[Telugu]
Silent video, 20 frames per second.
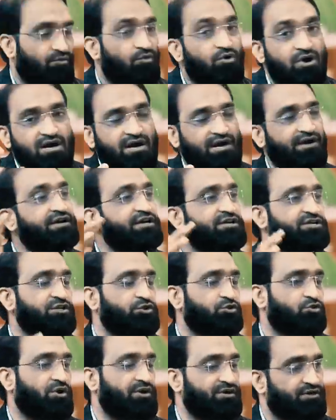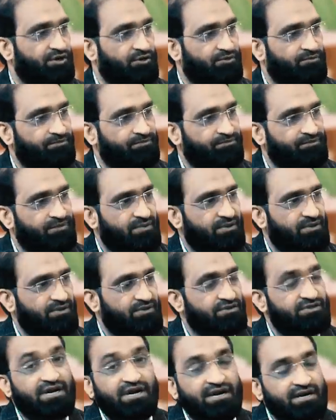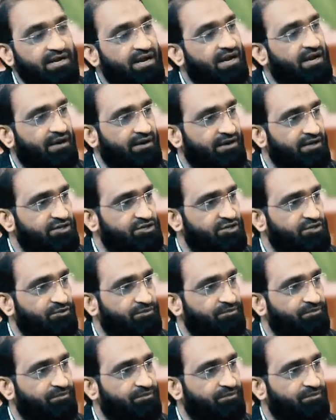ఒక కండిషన్తో అంటాడు ఏంటి ఆ కండిషను